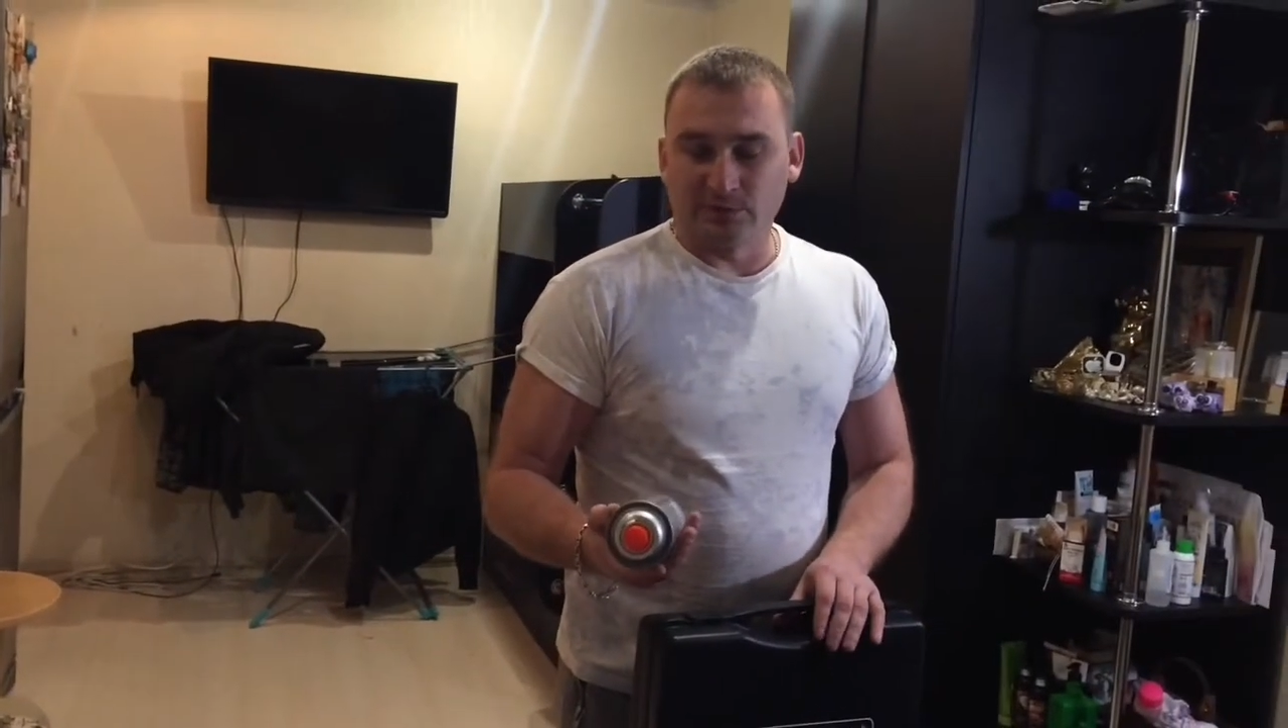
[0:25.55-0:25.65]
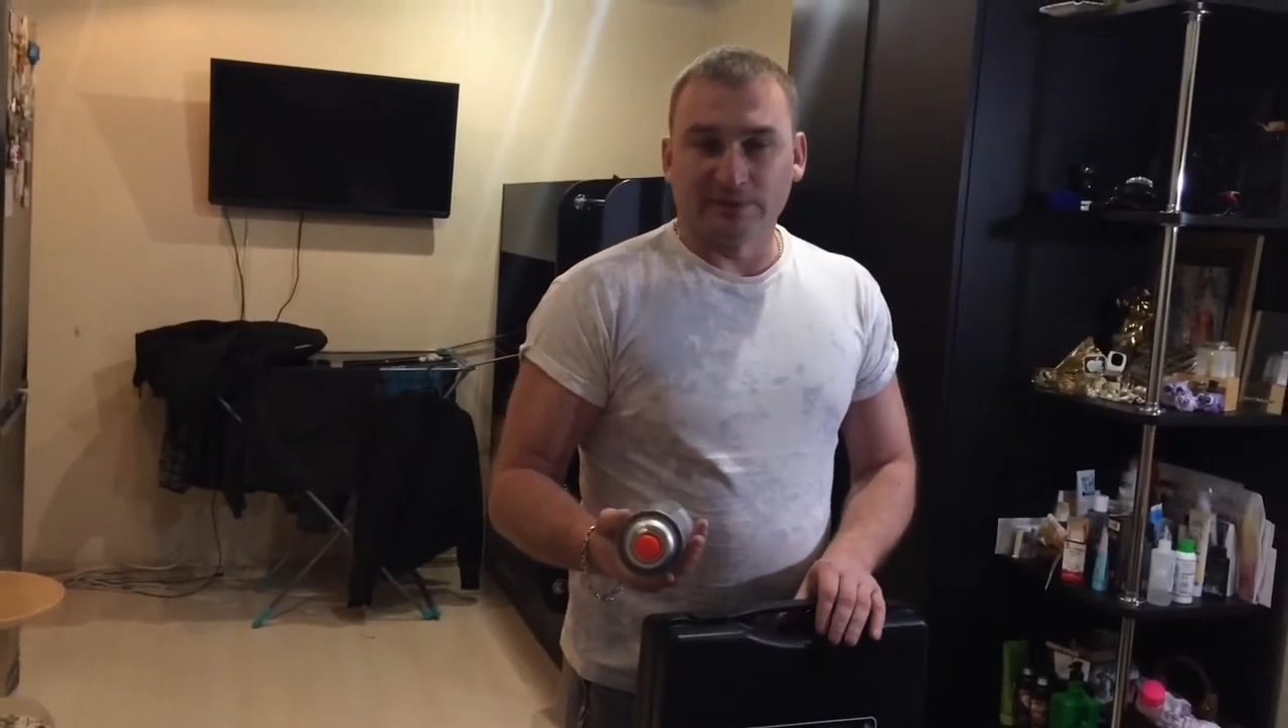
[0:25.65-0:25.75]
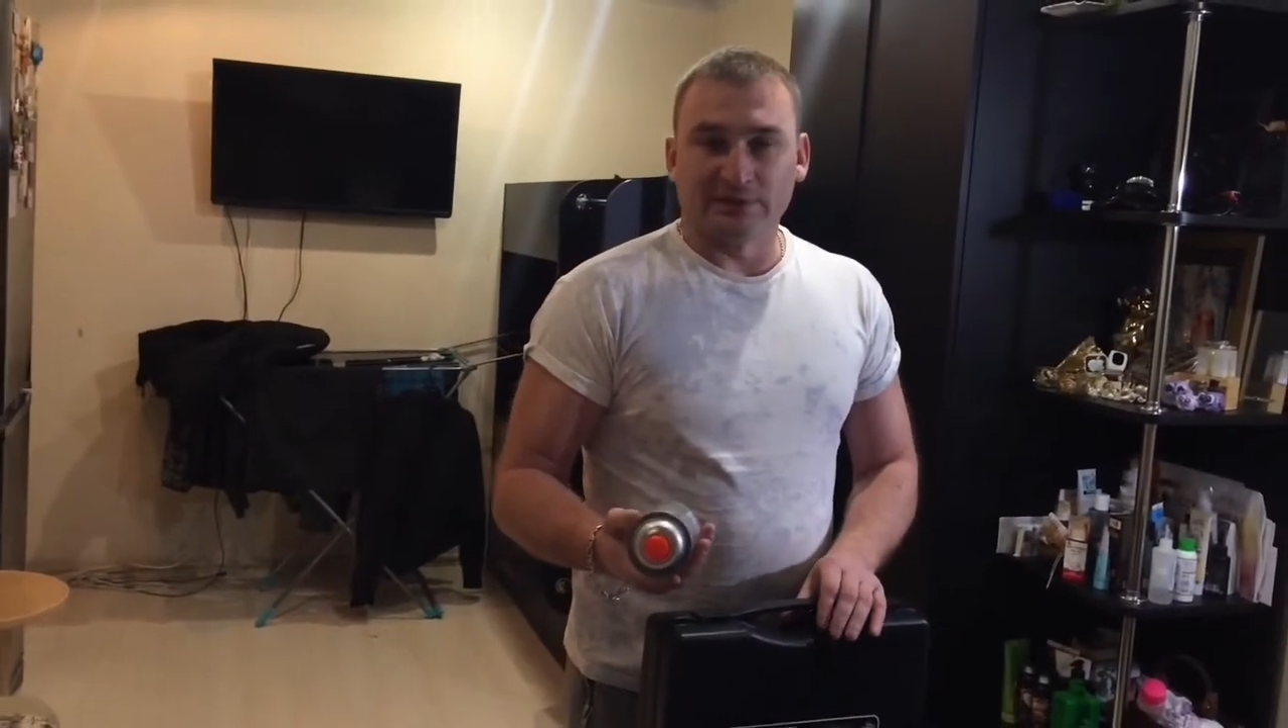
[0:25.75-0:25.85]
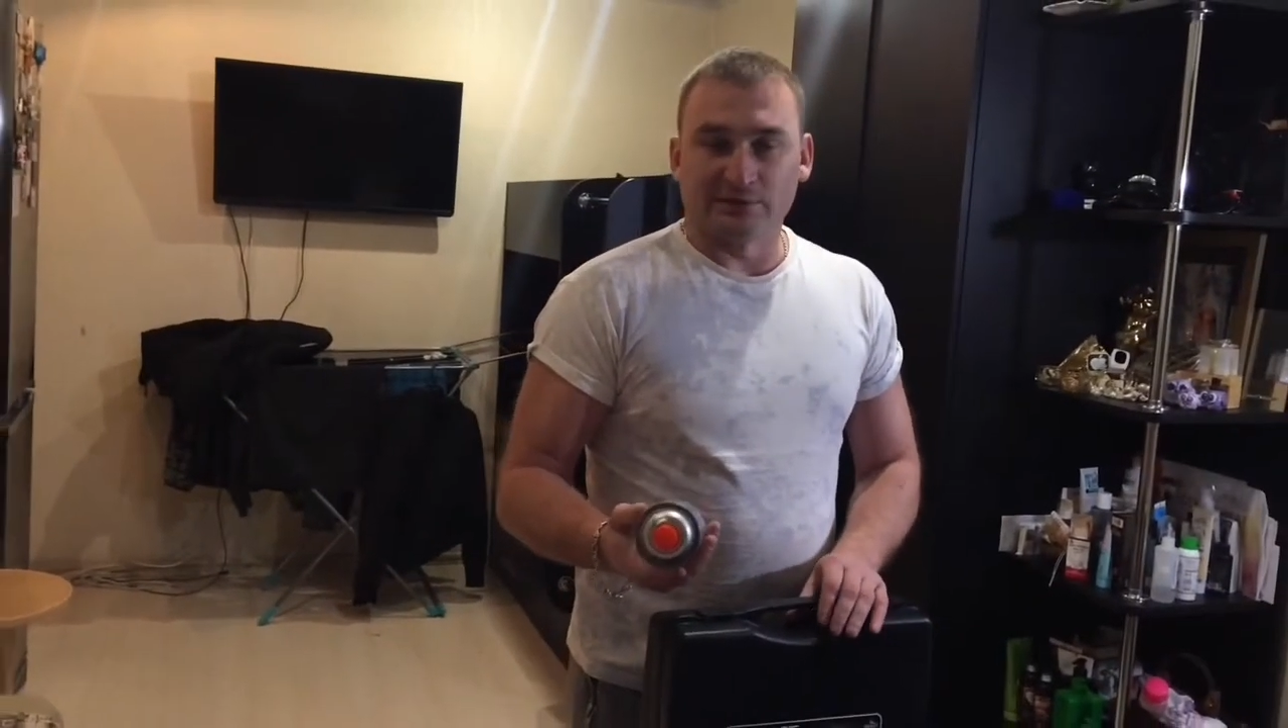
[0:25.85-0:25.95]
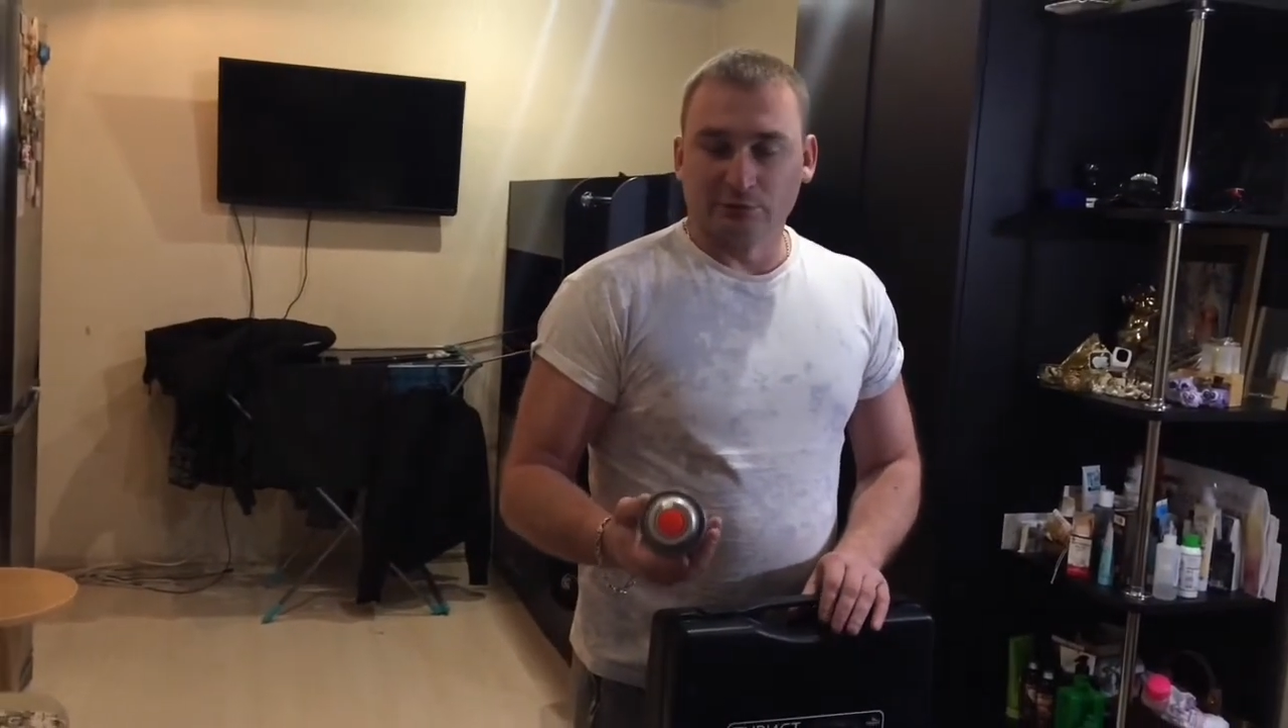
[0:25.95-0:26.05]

по 5